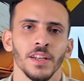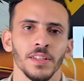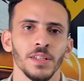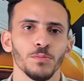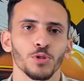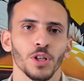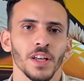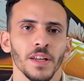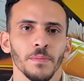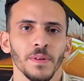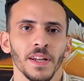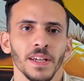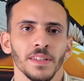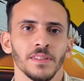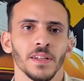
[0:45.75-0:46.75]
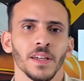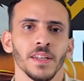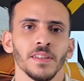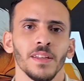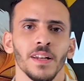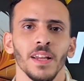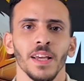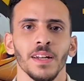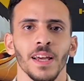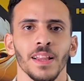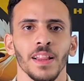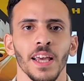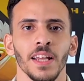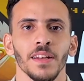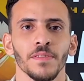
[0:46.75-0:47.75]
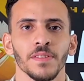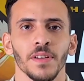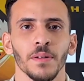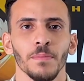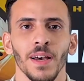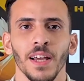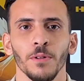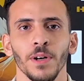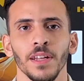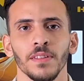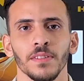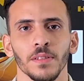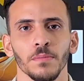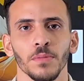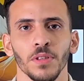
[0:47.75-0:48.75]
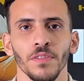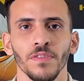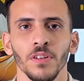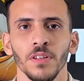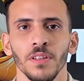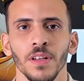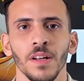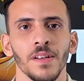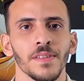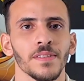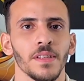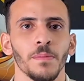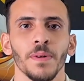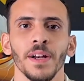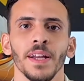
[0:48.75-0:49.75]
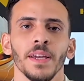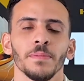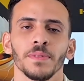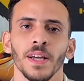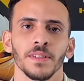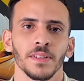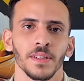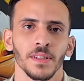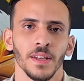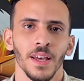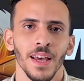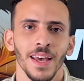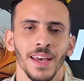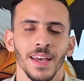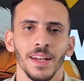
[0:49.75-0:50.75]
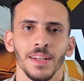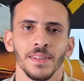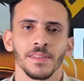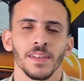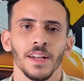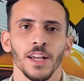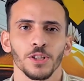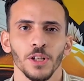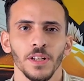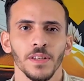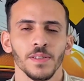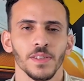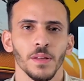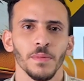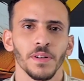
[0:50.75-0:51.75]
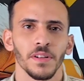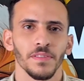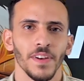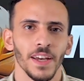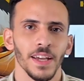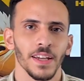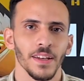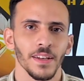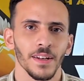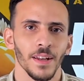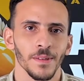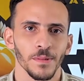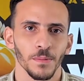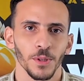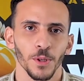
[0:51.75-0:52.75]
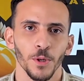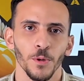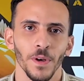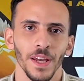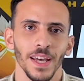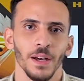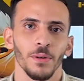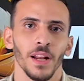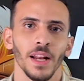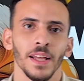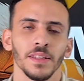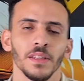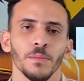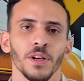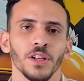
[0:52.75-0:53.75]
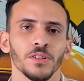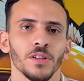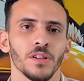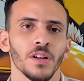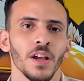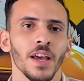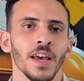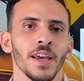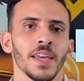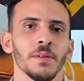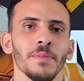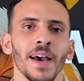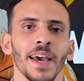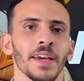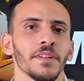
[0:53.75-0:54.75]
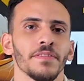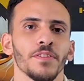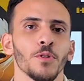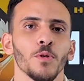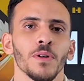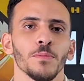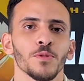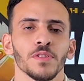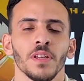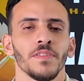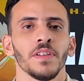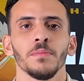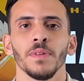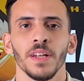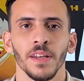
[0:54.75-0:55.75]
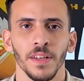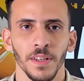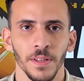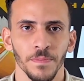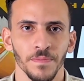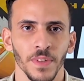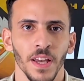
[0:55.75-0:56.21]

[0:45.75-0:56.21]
دي مشكله كبيره جدا جدا لان هتلاقي نفسك مع الوقت بتفقد الاستمراريه بتاعتك الانسان عشان يستمر في حاجه لازم ان هو يحاول على قد ما يقدر يبقى عارف هو مستفيد منها ايه